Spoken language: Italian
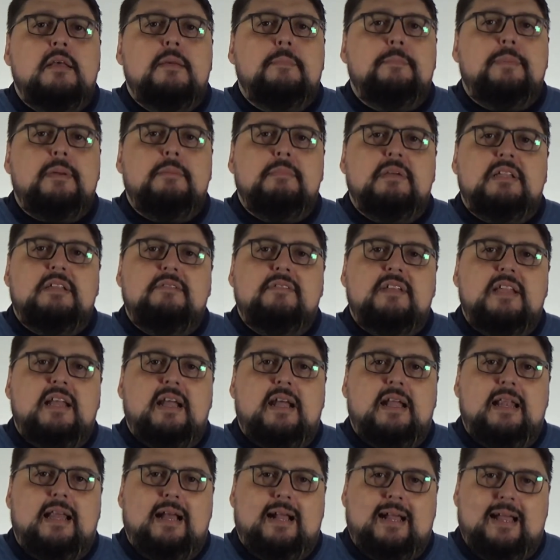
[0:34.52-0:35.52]
Prima di
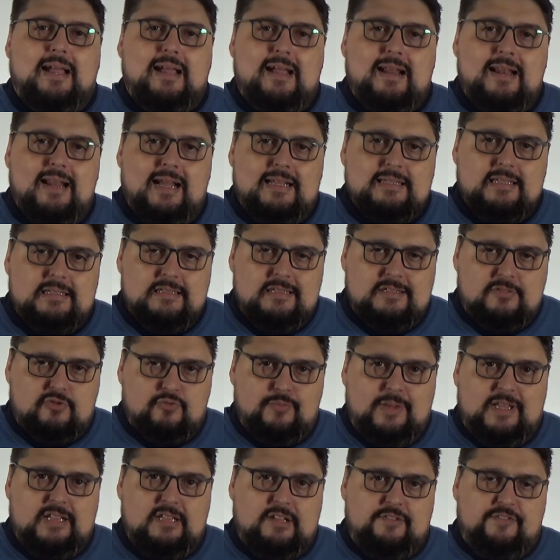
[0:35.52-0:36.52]
vedere la carrellata di
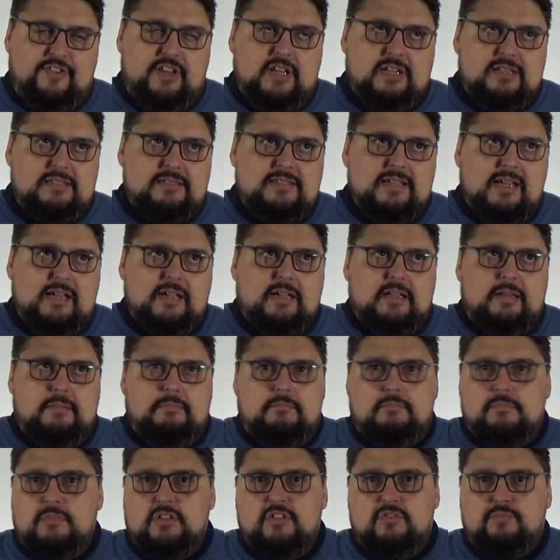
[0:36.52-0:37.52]
strumenti
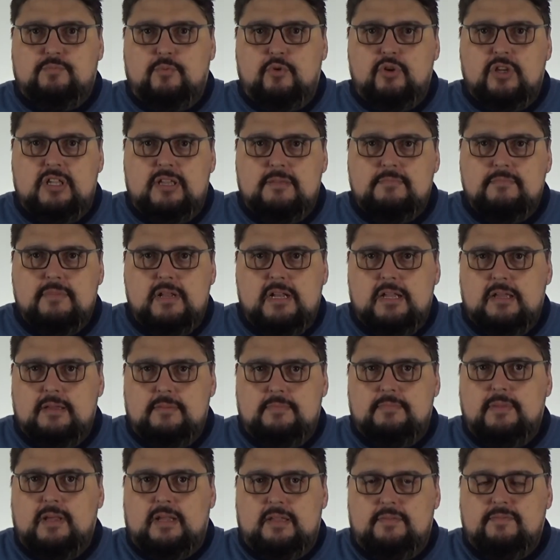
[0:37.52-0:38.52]
finanziari
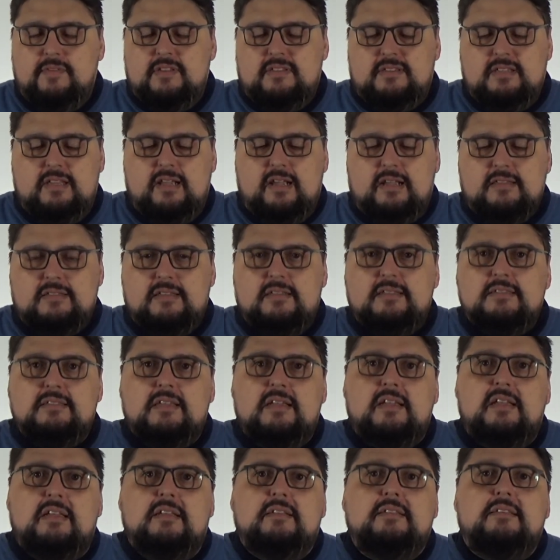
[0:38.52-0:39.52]
disponibili per investire
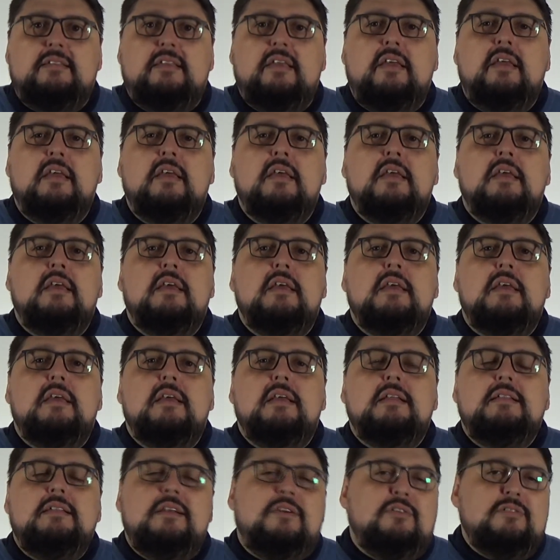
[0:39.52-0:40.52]
senza rischi,
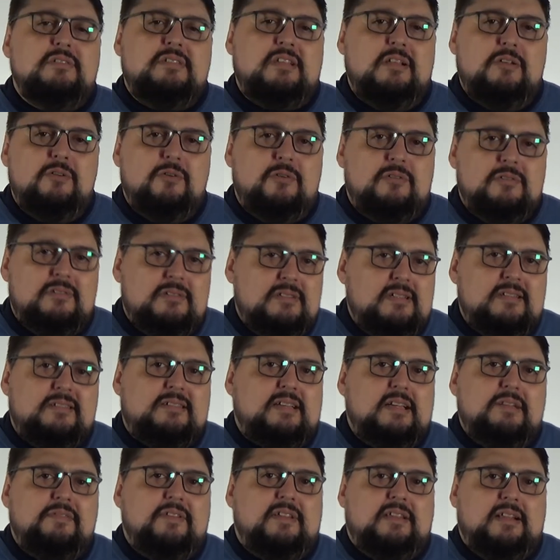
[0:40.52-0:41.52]
ti consiglio di
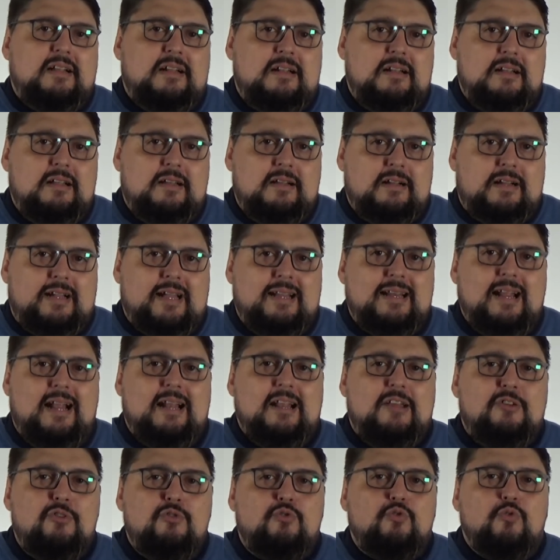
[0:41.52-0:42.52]
iscriverti al
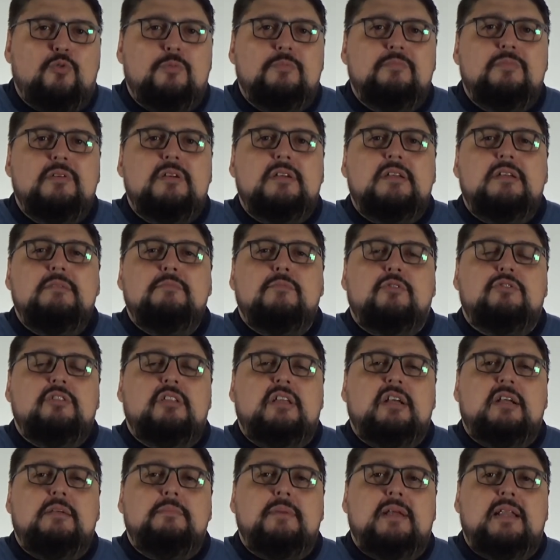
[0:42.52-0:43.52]
canale YouTube in modo
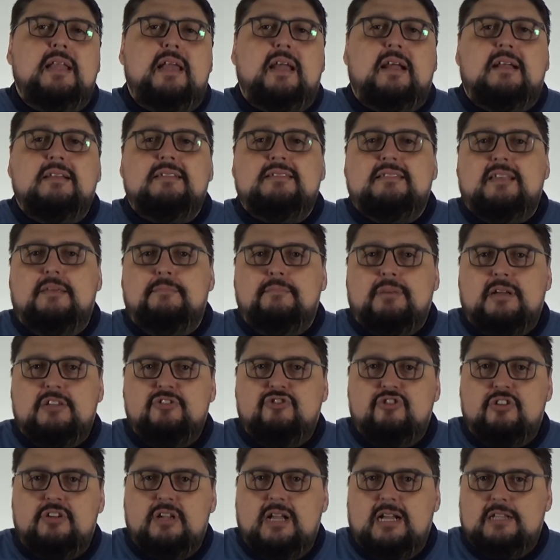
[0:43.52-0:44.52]
da rimanere sempre
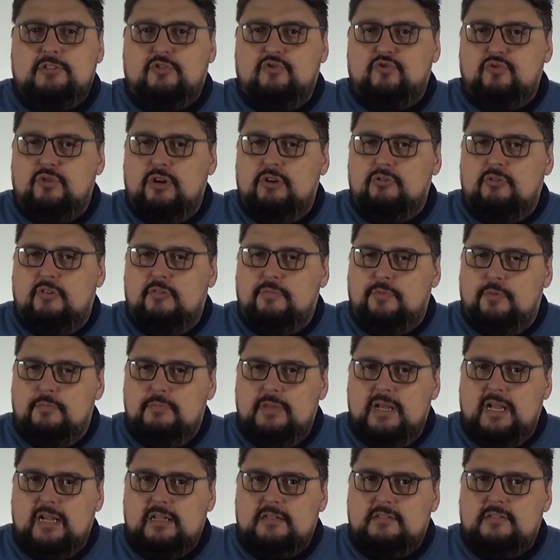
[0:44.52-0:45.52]
aggiornato sulle nuove
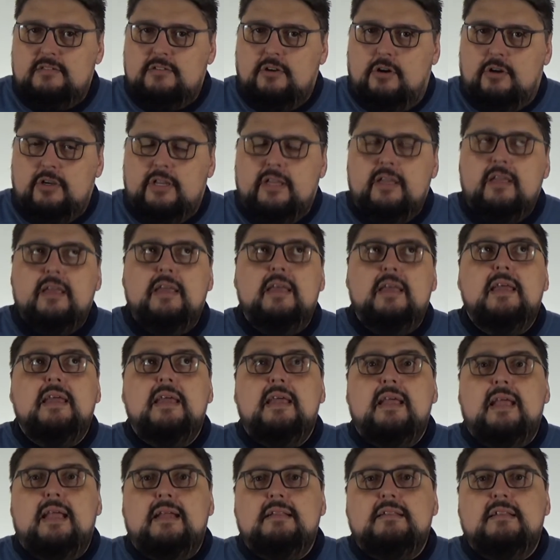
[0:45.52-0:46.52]
pubblicazioni
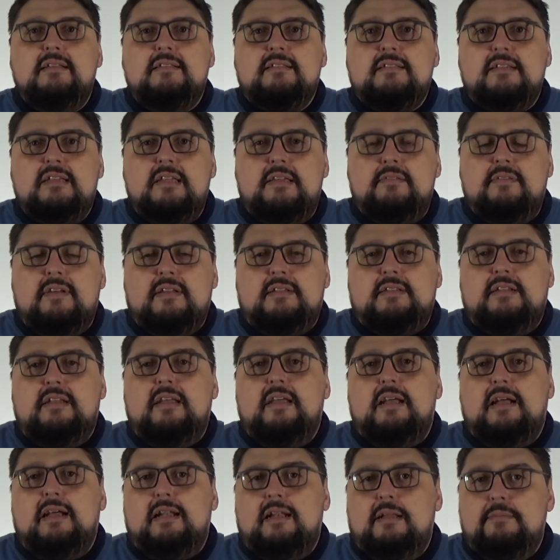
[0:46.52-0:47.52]
e di
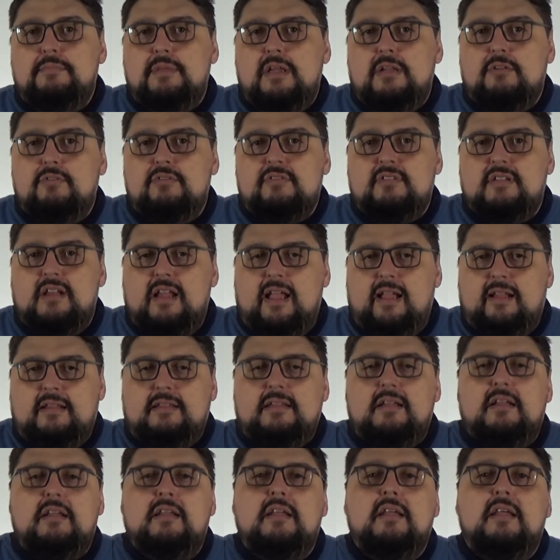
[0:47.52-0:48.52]
iscriverti alla mia
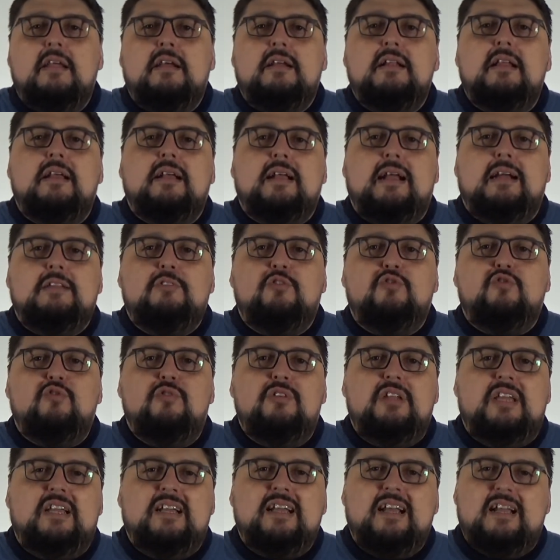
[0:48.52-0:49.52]
newsletter cliccando
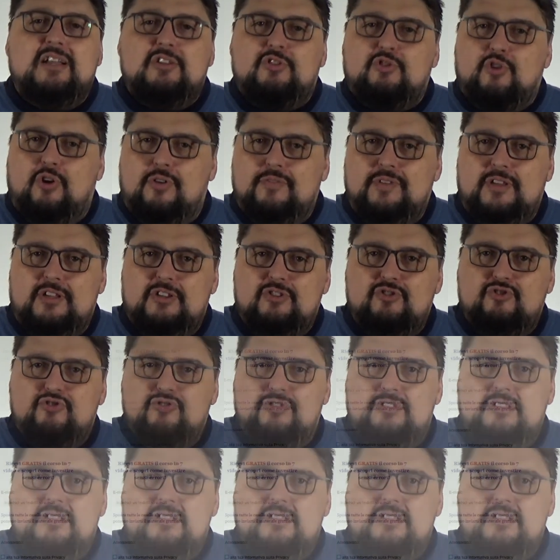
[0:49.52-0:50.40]
sul link che trovi giù in